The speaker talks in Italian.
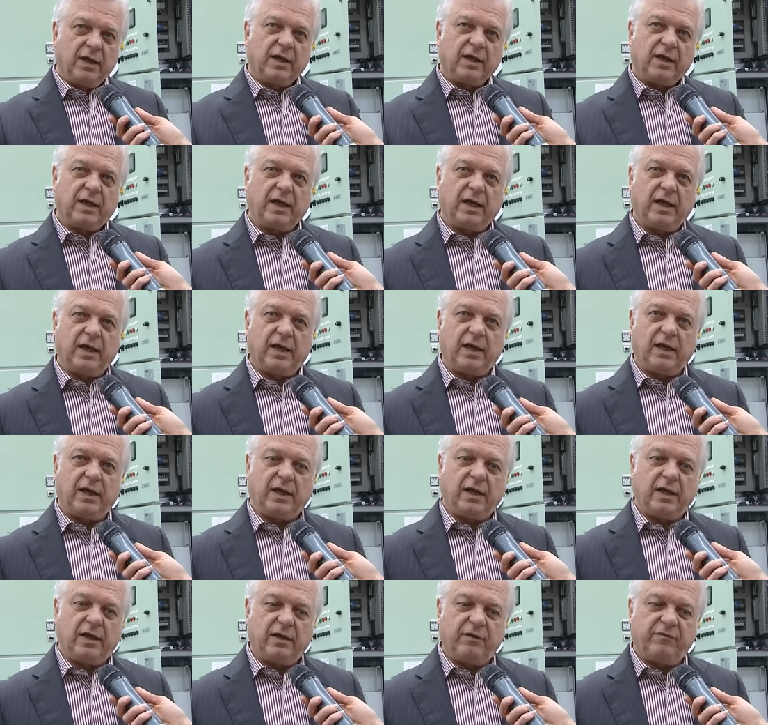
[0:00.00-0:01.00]

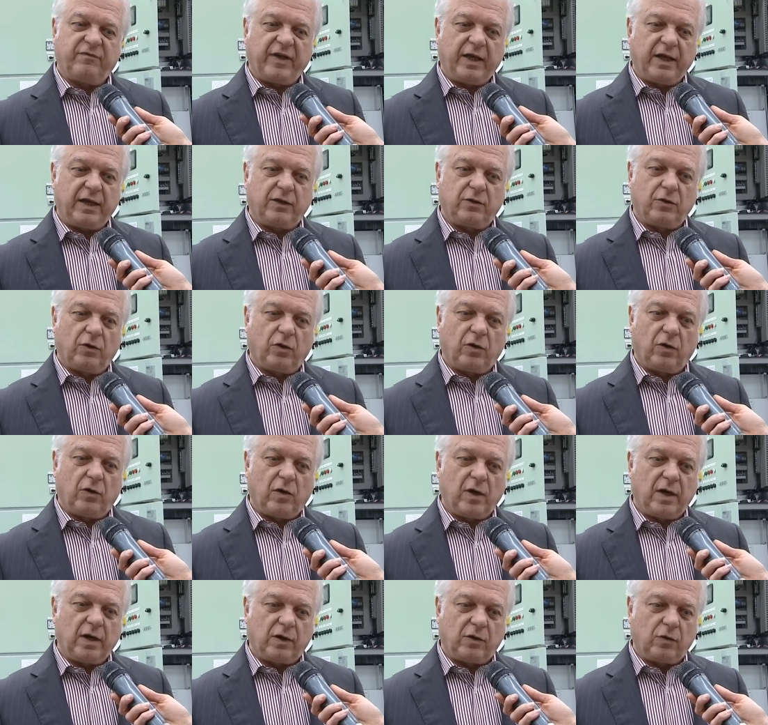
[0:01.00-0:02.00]
che
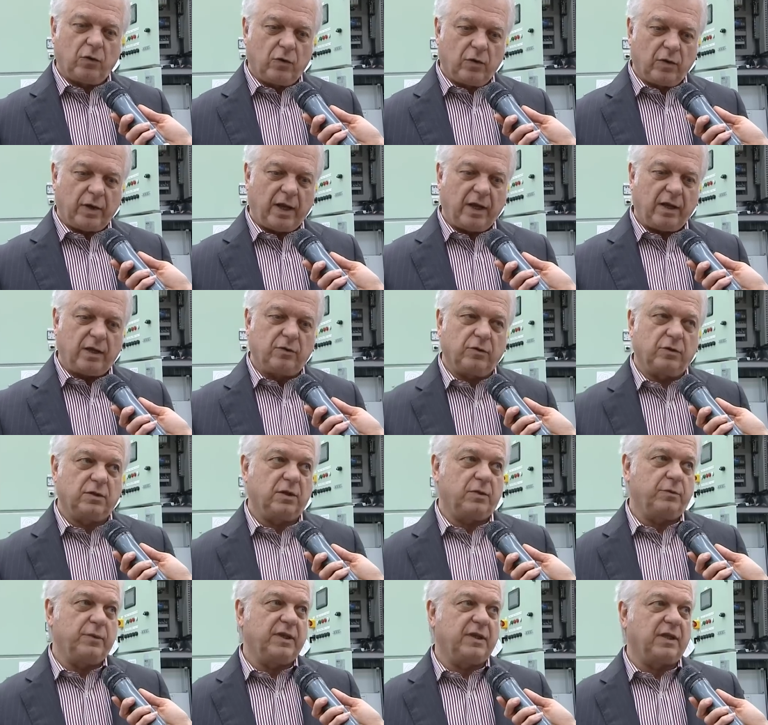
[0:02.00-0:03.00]
vedo ancora in
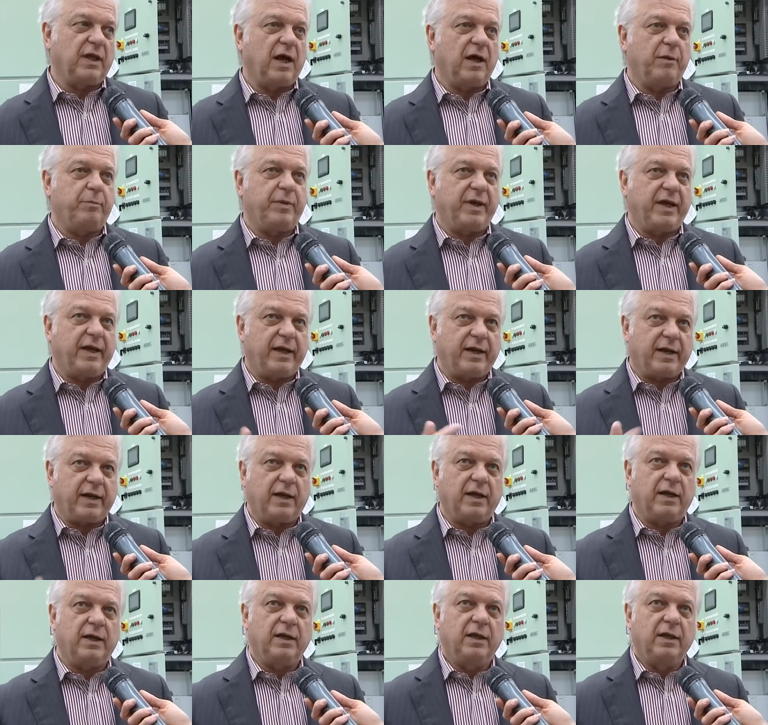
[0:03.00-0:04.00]
continuità
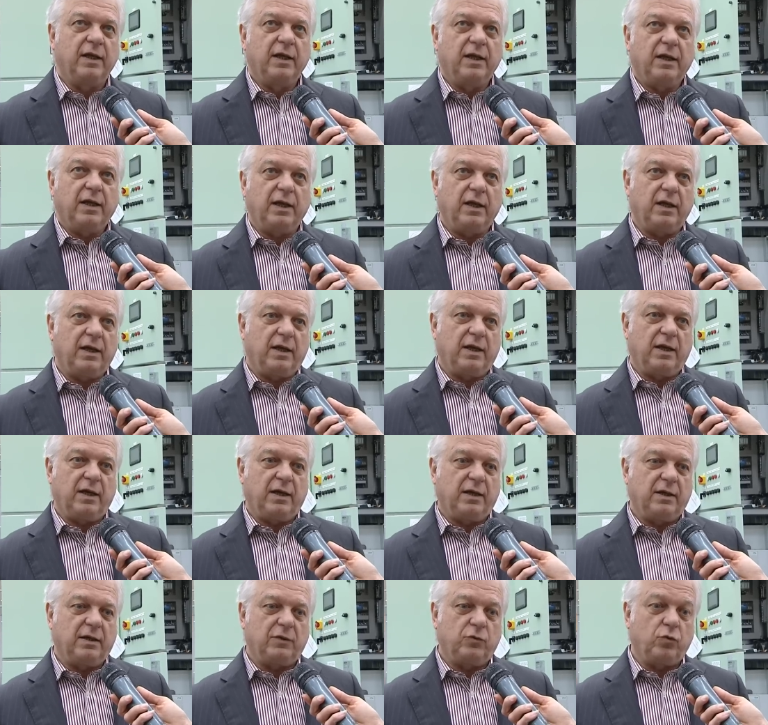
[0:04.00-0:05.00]
per
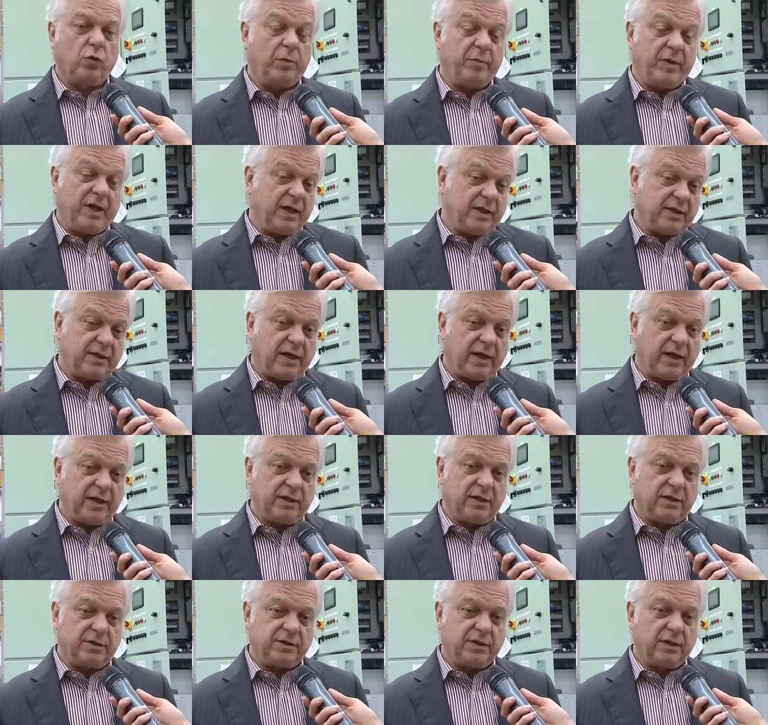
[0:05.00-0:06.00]
il
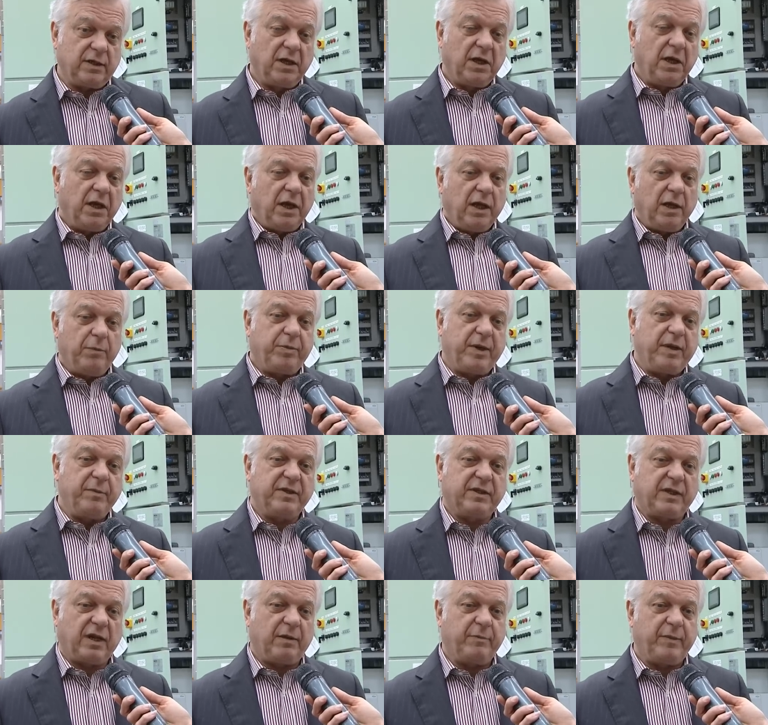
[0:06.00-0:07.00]
2013. I
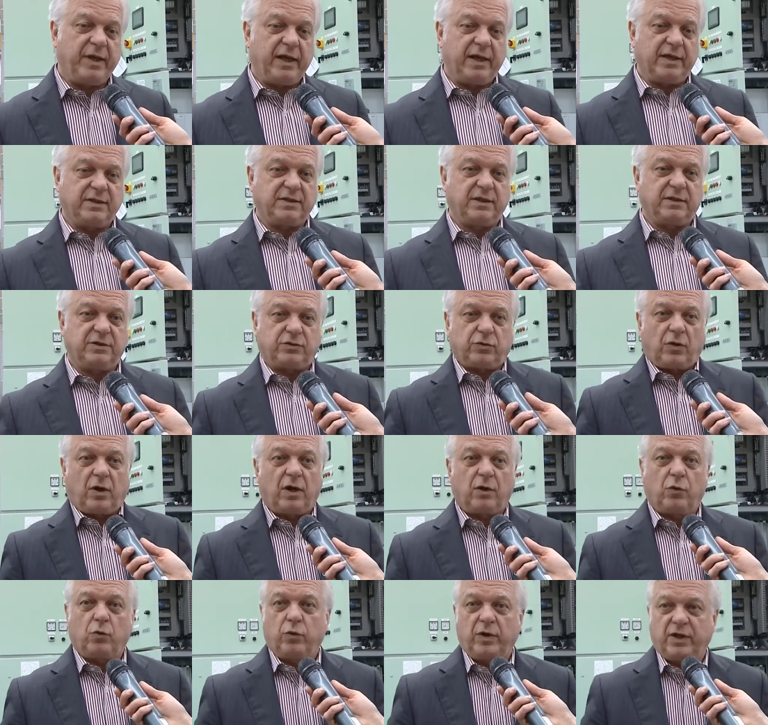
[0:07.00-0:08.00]
primi tre mesi ci sono
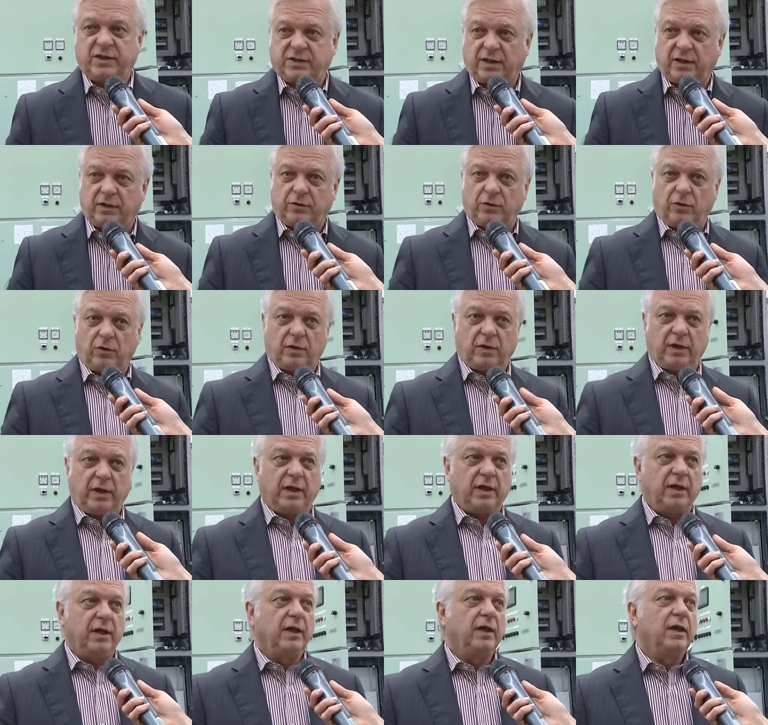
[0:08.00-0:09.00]
alcuni settori